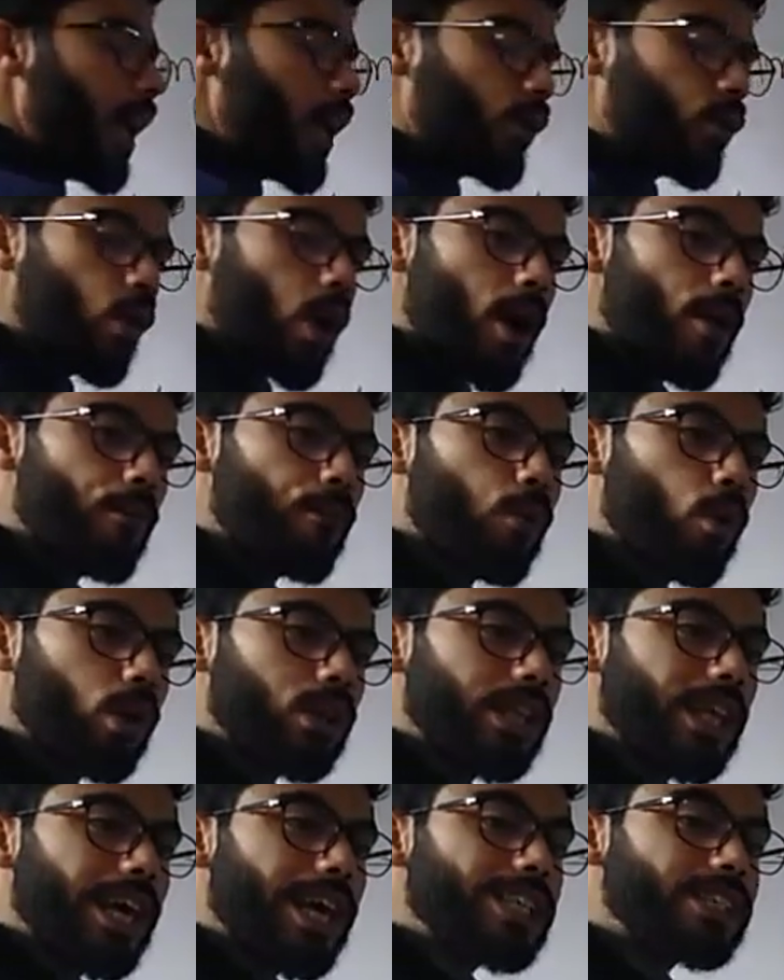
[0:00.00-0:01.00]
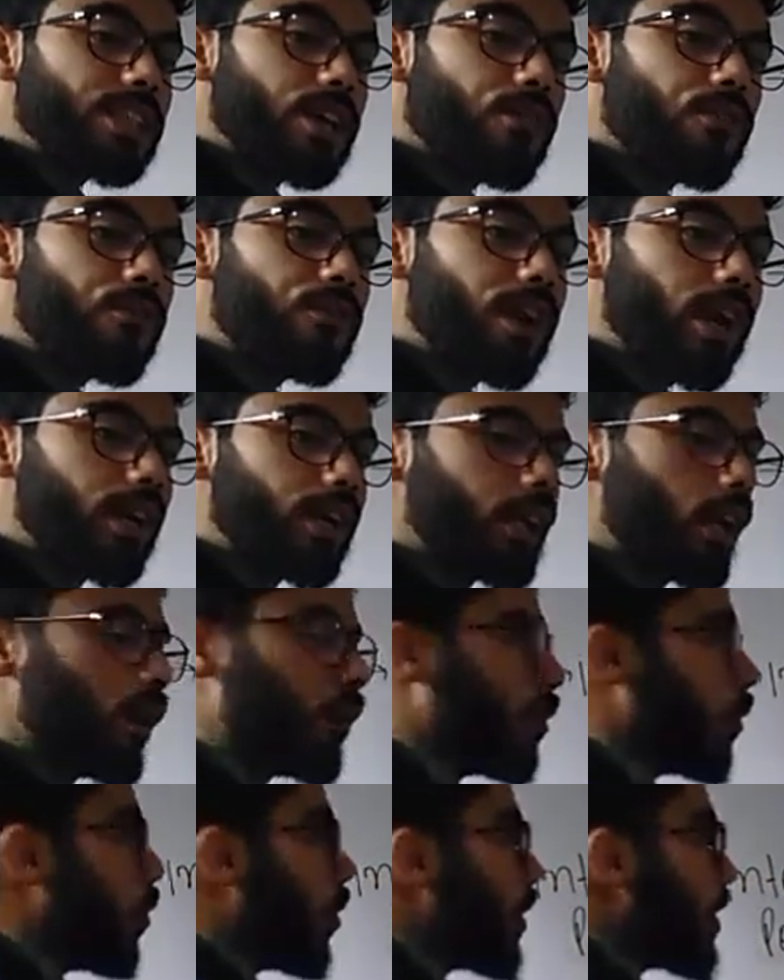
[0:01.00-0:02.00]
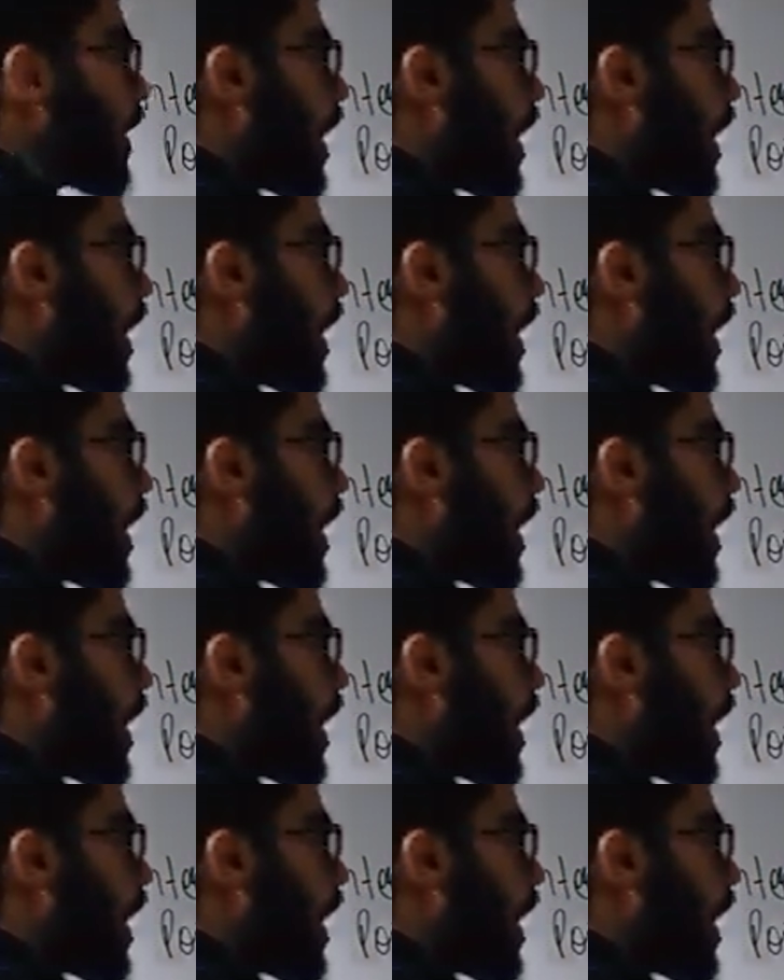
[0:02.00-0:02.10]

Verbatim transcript: एक को हम बोलते हैं एज फ्रंटल बोन